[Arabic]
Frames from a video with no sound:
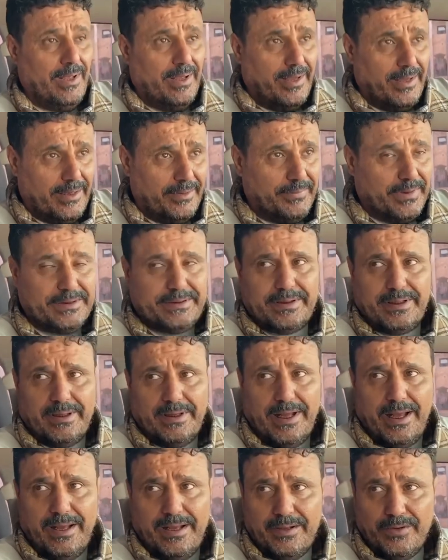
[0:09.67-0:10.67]

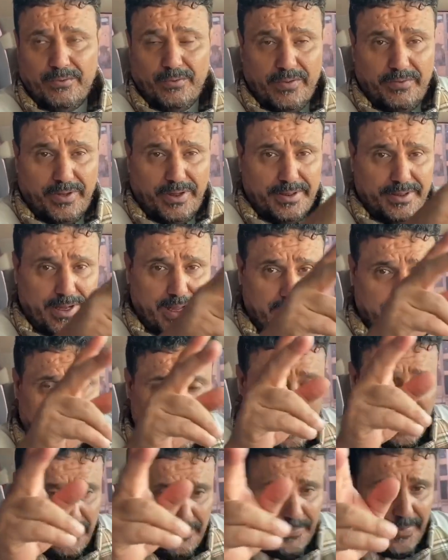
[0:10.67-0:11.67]
المشكله ان وضعنا
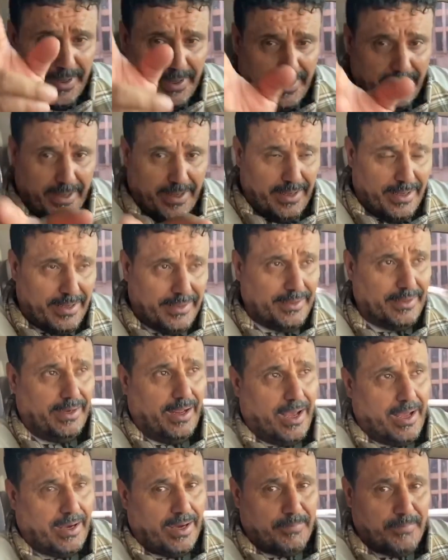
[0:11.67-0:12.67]
بين
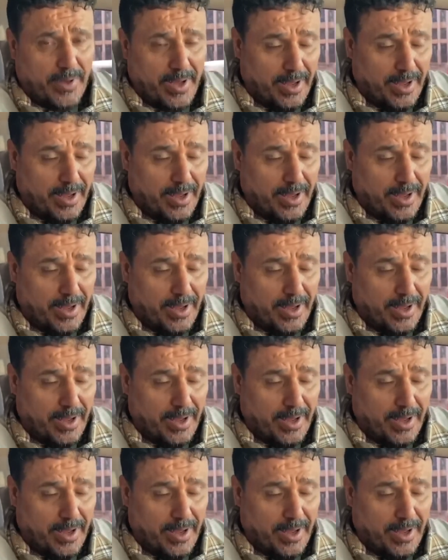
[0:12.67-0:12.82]
العرب